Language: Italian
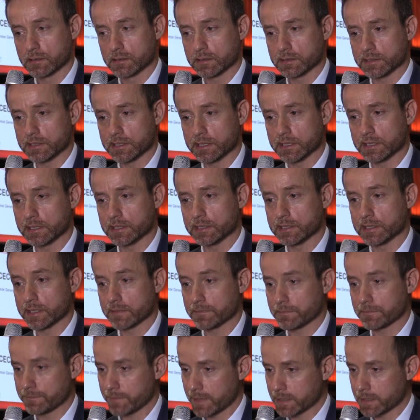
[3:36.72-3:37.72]
degli
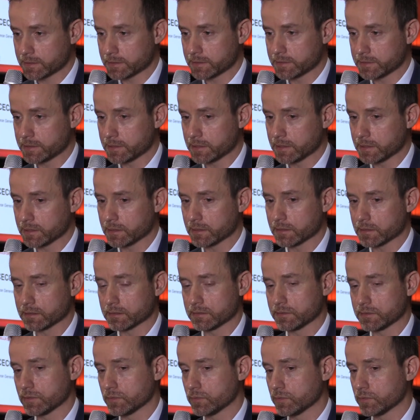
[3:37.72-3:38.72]
effetti
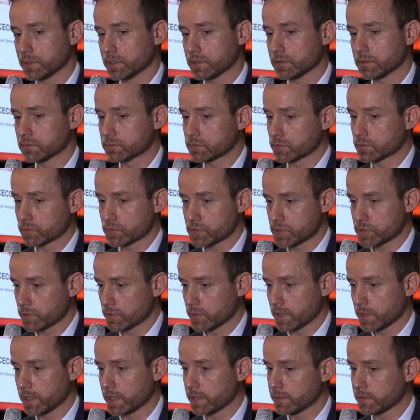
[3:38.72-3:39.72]
di
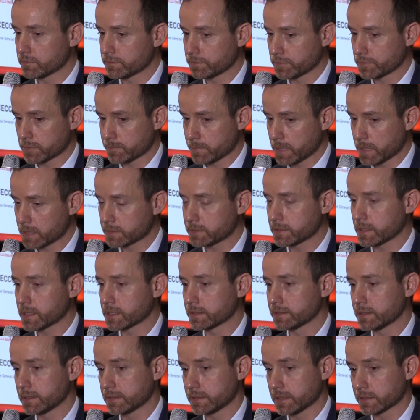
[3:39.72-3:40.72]
un'intrusione
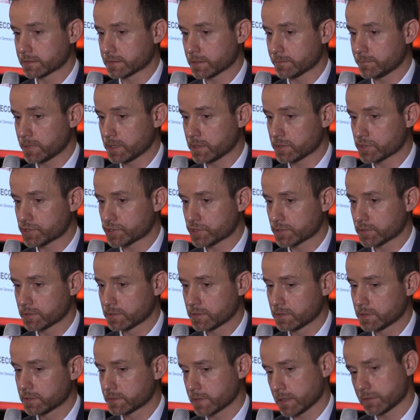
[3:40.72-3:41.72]
informatica del data breach,
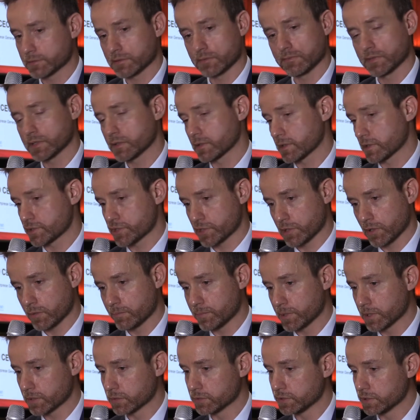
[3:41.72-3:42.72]
tanto è vero che c'è
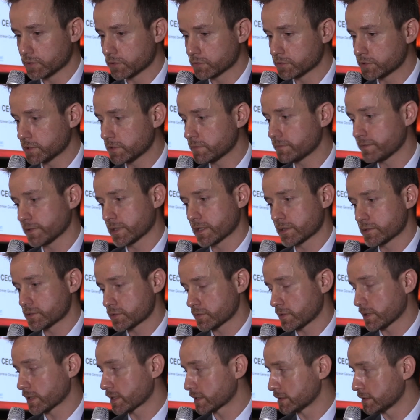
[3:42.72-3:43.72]
l'obbligo di notifica, ci
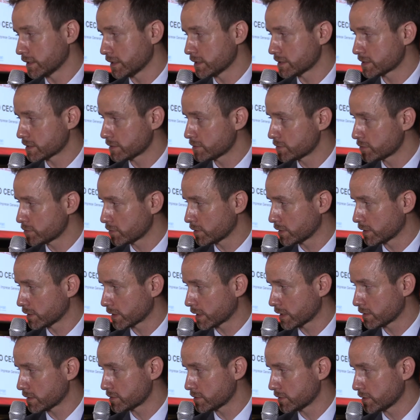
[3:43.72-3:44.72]
sono anche delle sanzioni nel
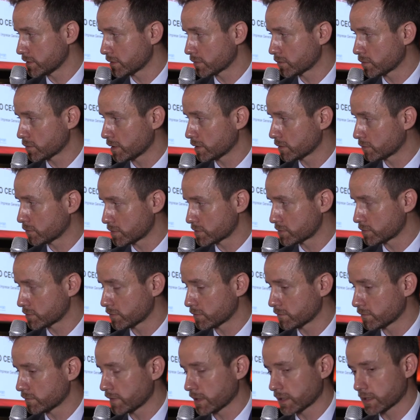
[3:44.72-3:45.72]
caso in cui questo
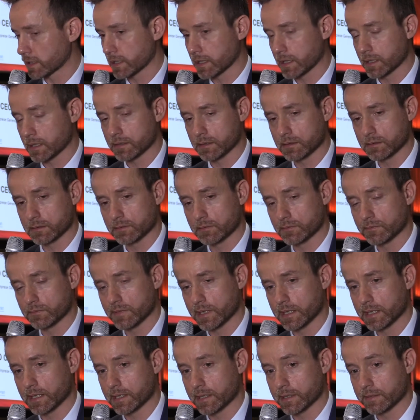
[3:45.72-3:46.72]
non venga, non
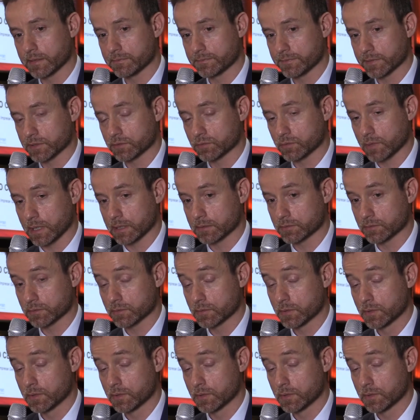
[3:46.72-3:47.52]
venga effettuato.